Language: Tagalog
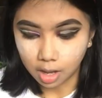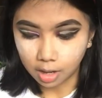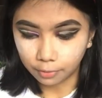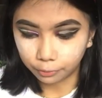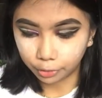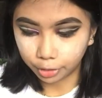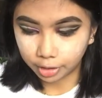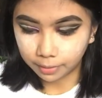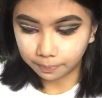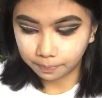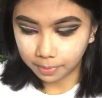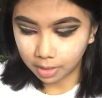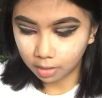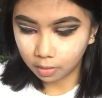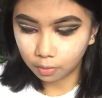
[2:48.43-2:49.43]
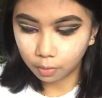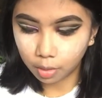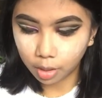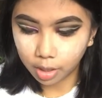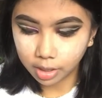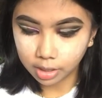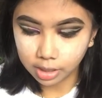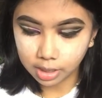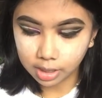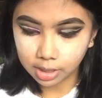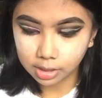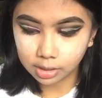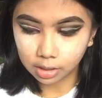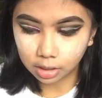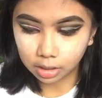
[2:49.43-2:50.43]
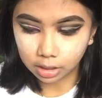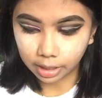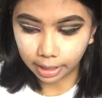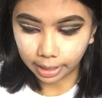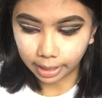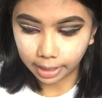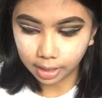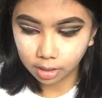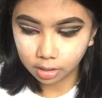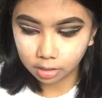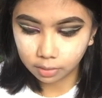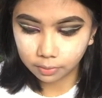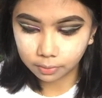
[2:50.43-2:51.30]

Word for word: After the pink one is red.